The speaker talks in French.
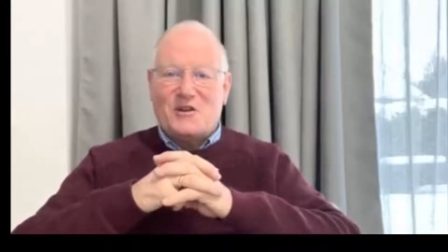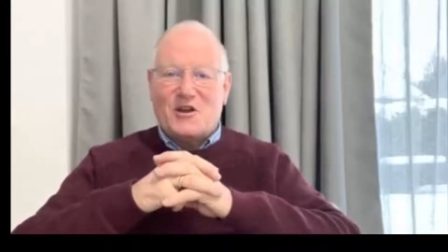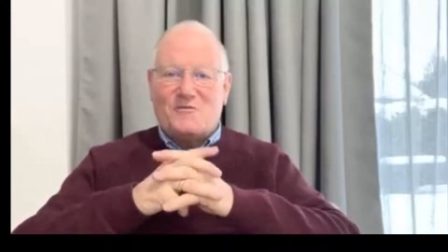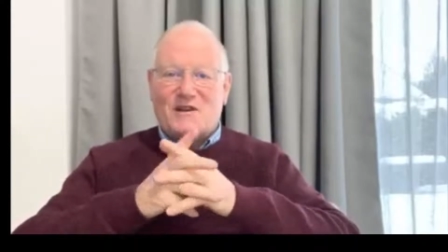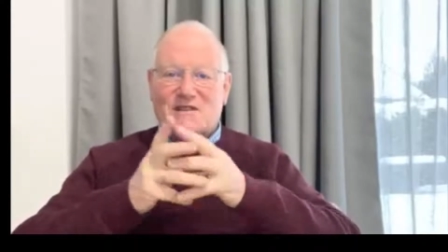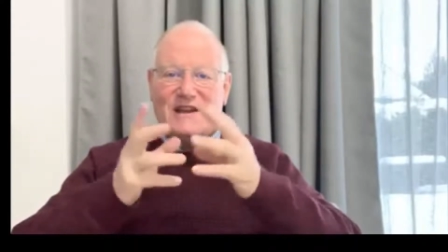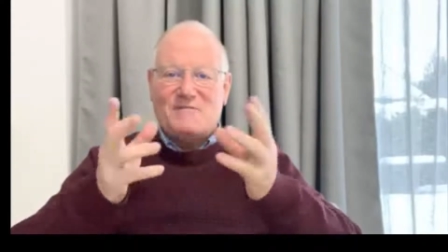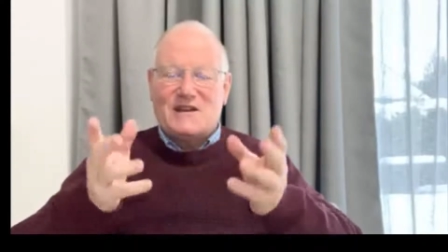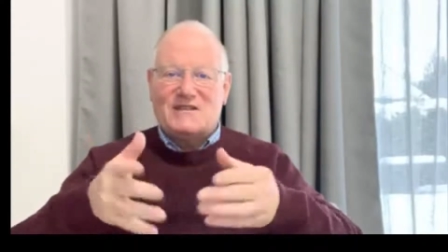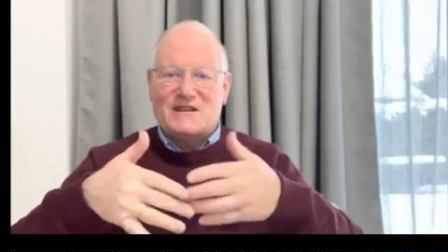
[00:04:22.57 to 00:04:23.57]
Elle a commencé à les
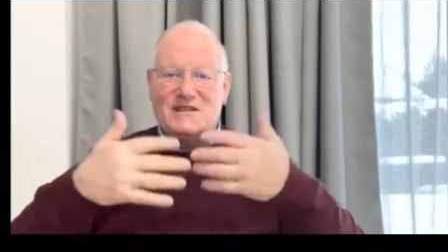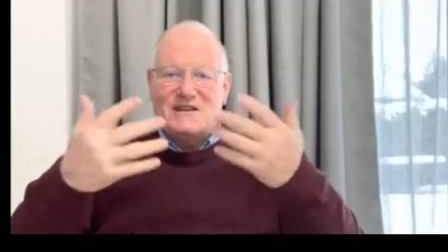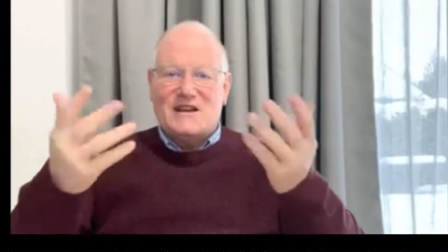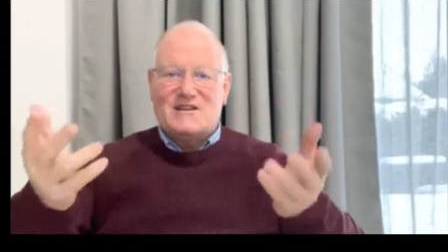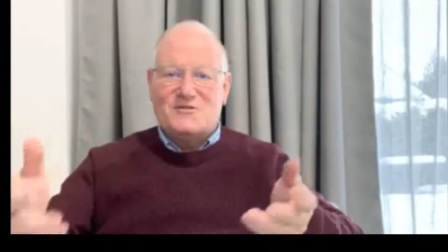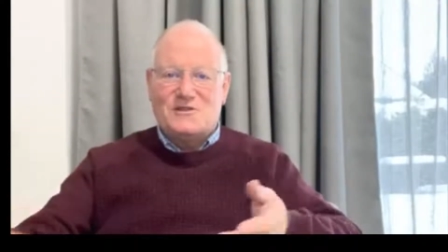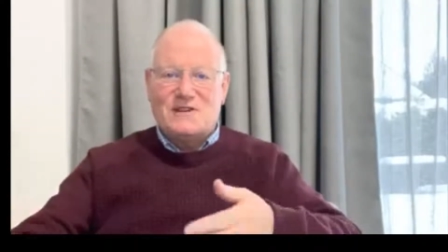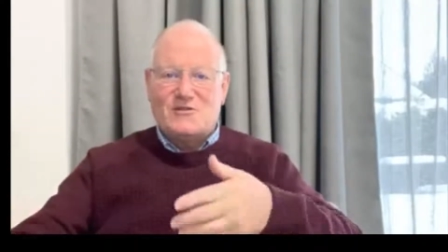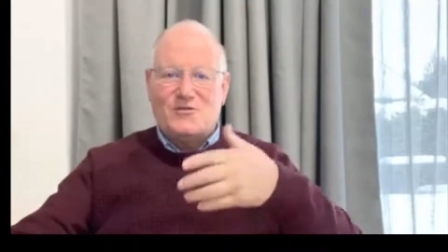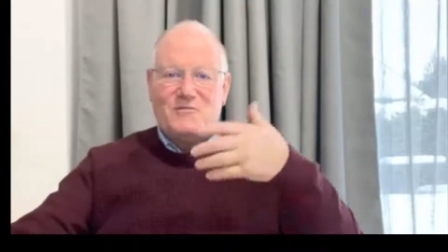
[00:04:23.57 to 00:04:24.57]
martyriser, à les
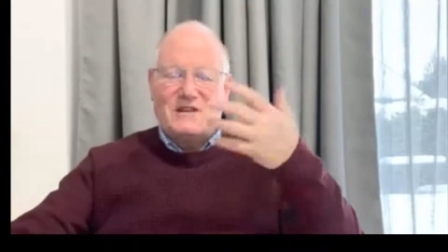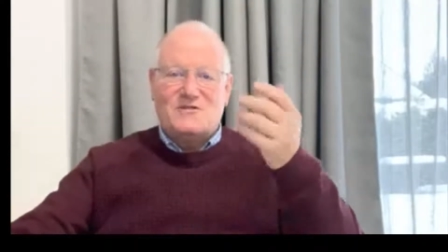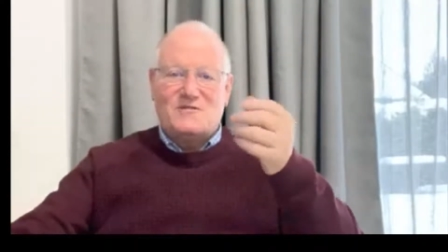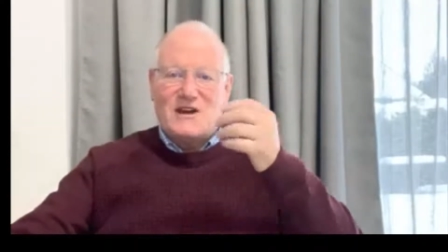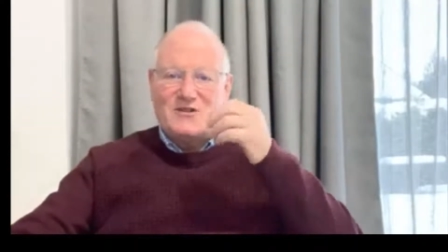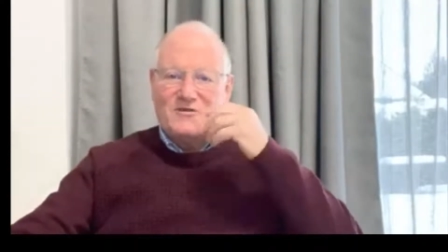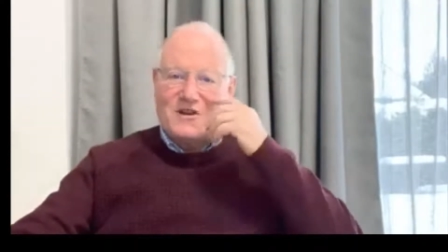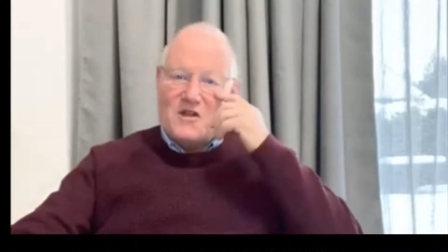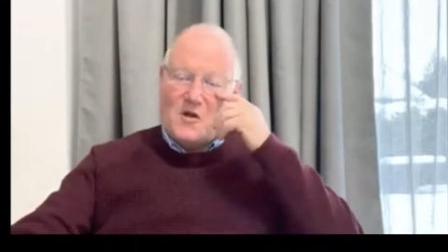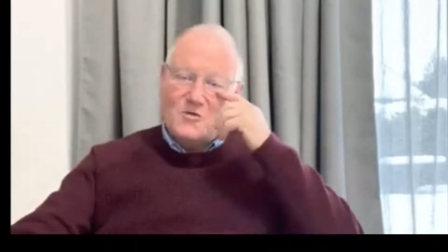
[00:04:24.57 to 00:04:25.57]
jeter aux bêtes sauvages, aux
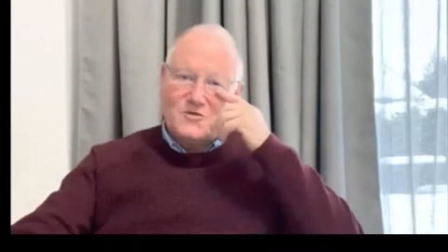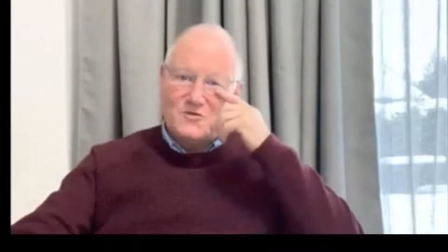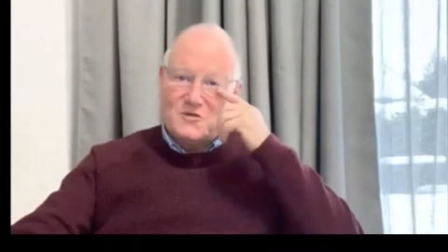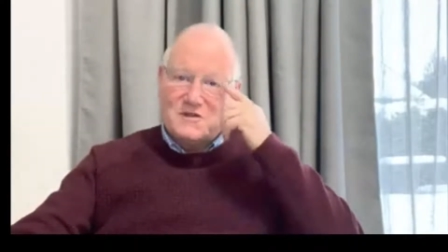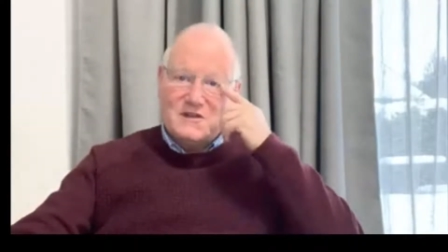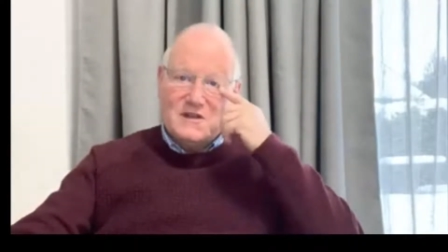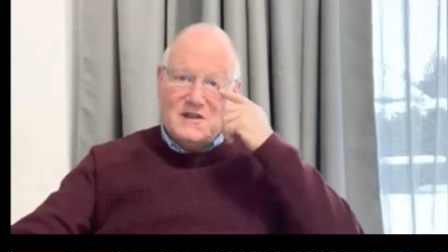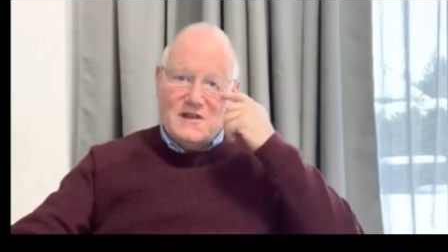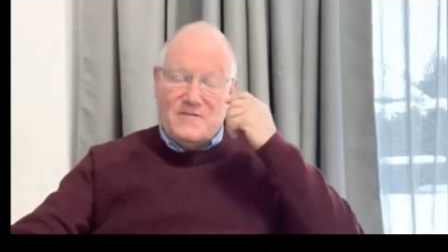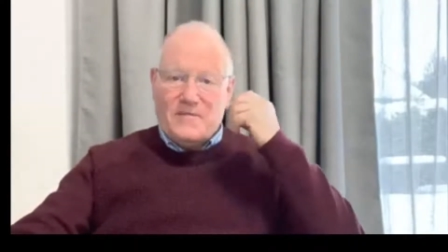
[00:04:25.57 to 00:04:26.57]
lions, aux ours,
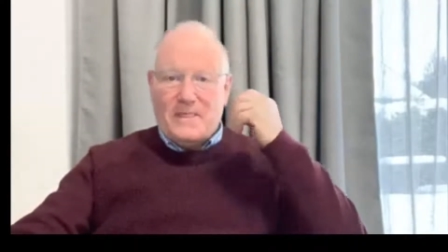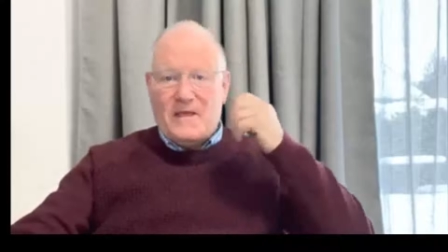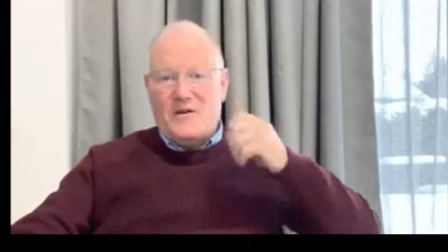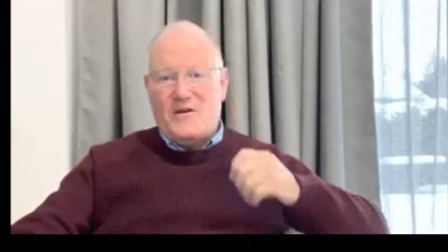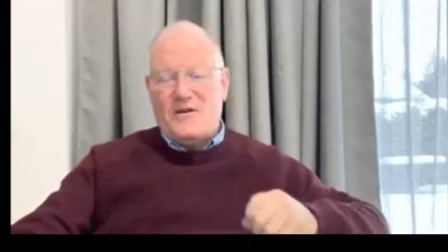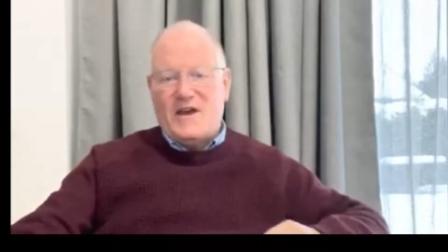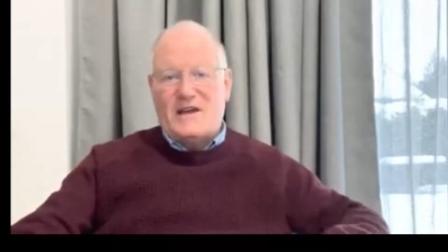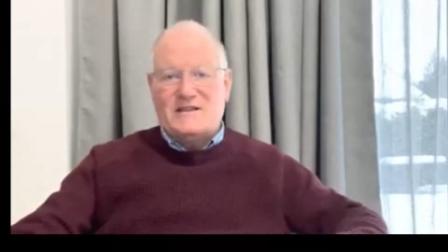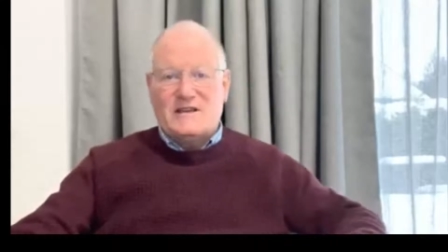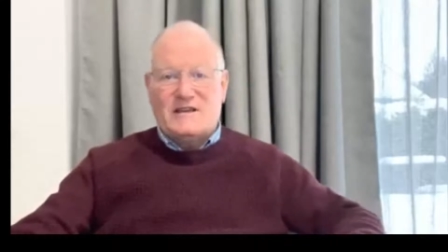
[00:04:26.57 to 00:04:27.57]
euh,
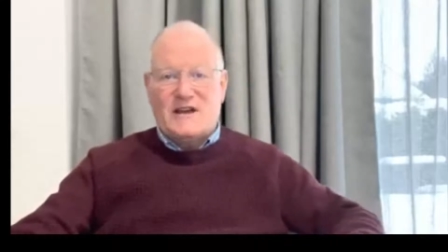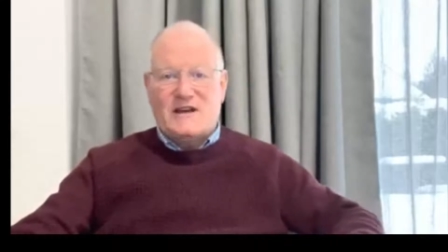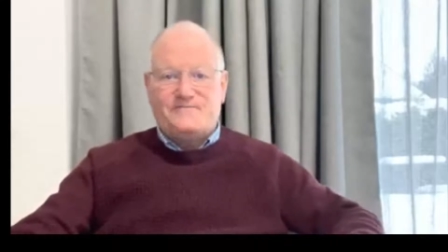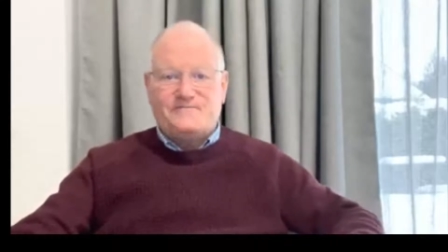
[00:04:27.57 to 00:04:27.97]
etc.